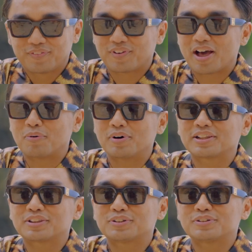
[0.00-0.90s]

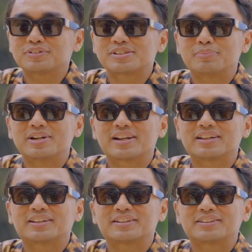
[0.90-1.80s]
Flower tuh
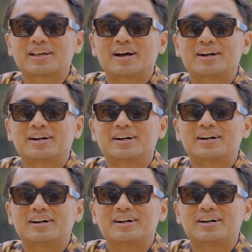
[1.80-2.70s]
sebenarnya tentang
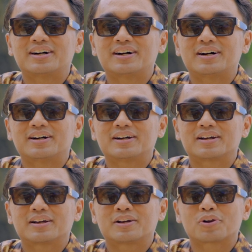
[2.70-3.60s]
uh,
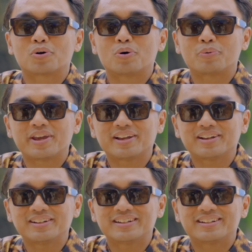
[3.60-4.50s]

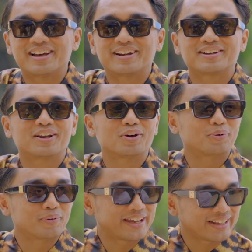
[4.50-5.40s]
growing dan
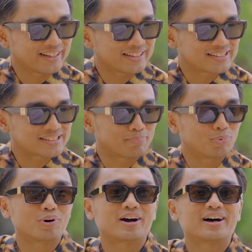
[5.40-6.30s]
glowing
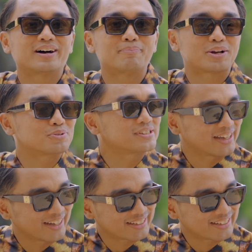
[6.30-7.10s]
sebuah manusia.